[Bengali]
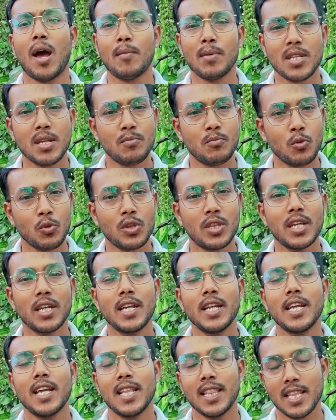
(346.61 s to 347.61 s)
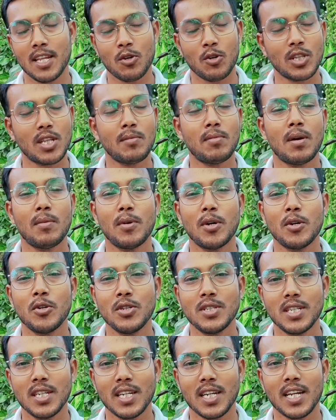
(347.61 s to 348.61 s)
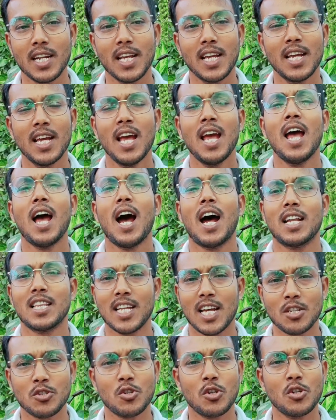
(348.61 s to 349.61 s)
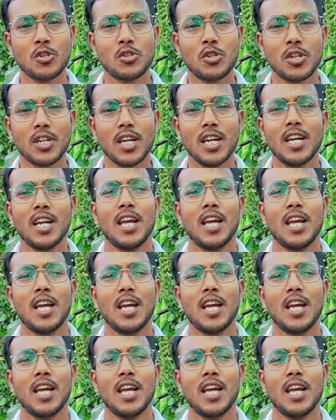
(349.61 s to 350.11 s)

আমাদের প্রত্যেকেরই হেলথের কথা ভাবা হয়েছে এখানে আর তার সঙ্গে সঙ্গে